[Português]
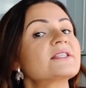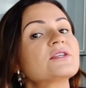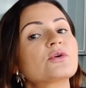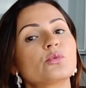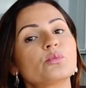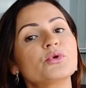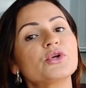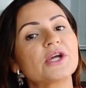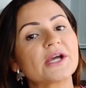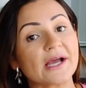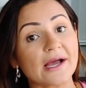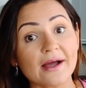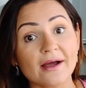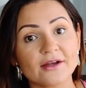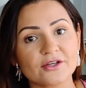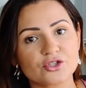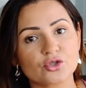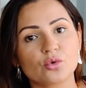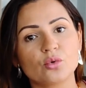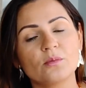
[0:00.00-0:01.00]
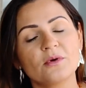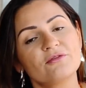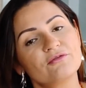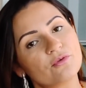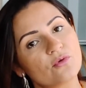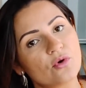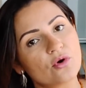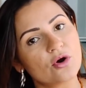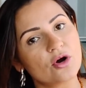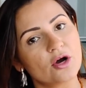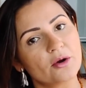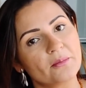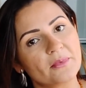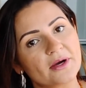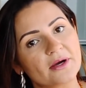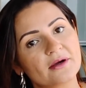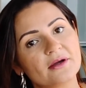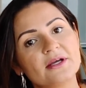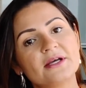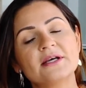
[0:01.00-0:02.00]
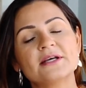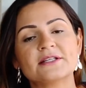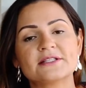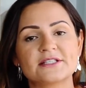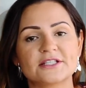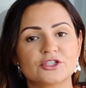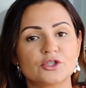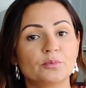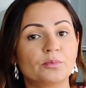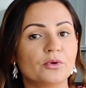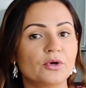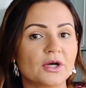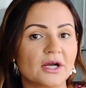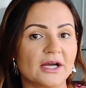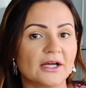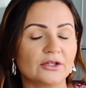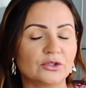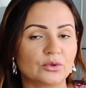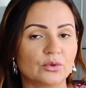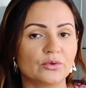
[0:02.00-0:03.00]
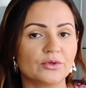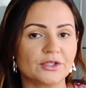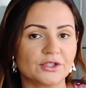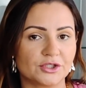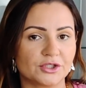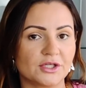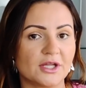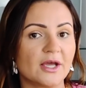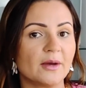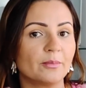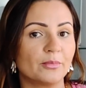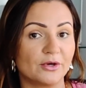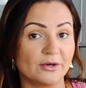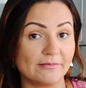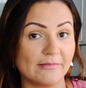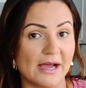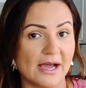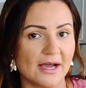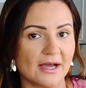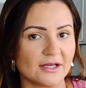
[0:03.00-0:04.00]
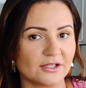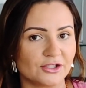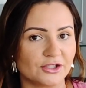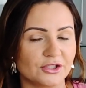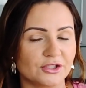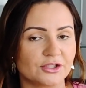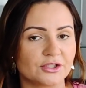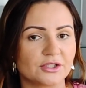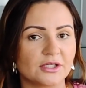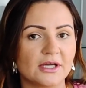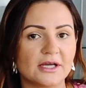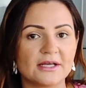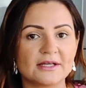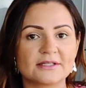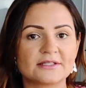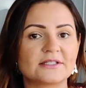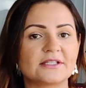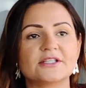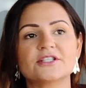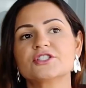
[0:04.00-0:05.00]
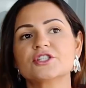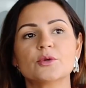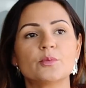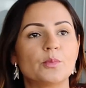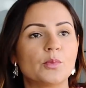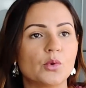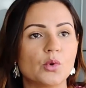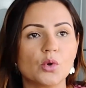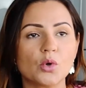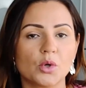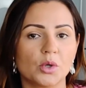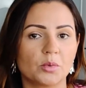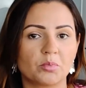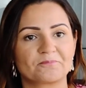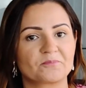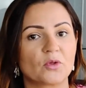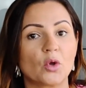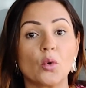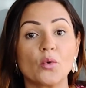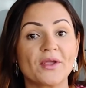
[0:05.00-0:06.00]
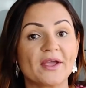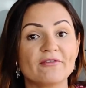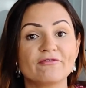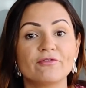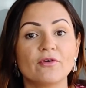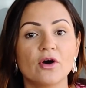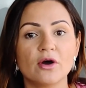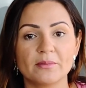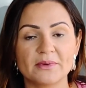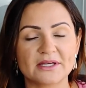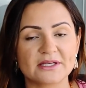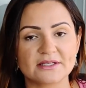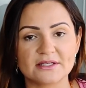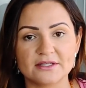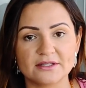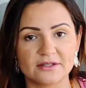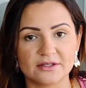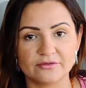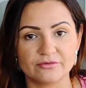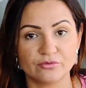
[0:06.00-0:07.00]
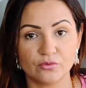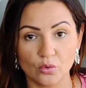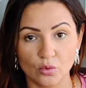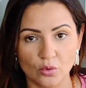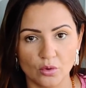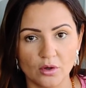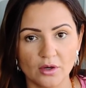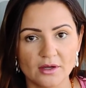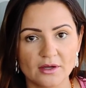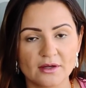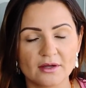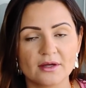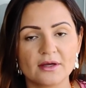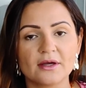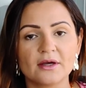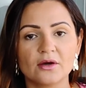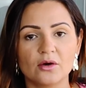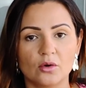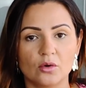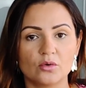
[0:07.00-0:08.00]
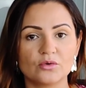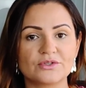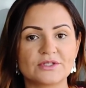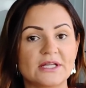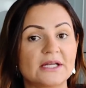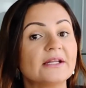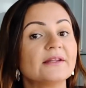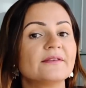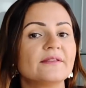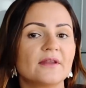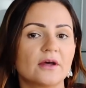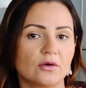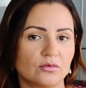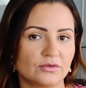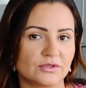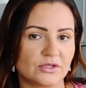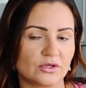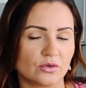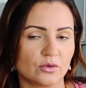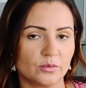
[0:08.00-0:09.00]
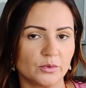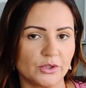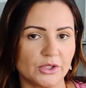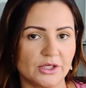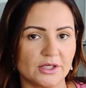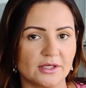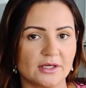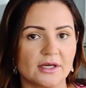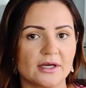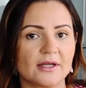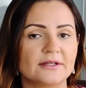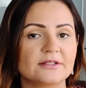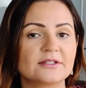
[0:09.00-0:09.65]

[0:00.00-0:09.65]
se comunicar de alguma forma, seja por cartões, né, por imagens, seja por qualquer forma que, que for, ou se ele não se comunica.